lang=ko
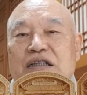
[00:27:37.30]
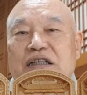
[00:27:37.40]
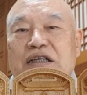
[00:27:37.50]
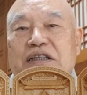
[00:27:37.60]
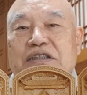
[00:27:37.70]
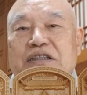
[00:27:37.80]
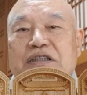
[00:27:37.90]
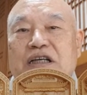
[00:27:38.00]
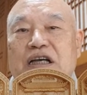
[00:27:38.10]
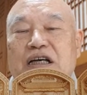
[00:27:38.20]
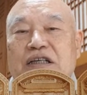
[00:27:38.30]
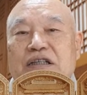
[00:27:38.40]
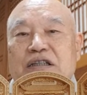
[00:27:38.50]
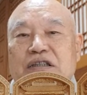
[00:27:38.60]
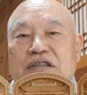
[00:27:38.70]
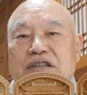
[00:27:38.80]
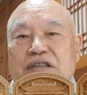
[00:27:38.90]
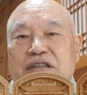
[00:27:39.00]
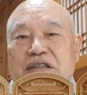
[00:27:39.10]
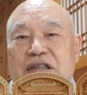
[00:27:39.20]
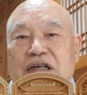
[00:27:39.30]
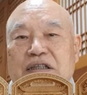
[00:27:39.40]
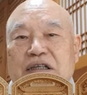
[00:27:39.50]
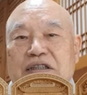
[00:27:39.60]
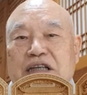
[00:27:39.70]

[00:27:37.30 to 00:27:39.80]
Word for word: 여기서 이제 까딱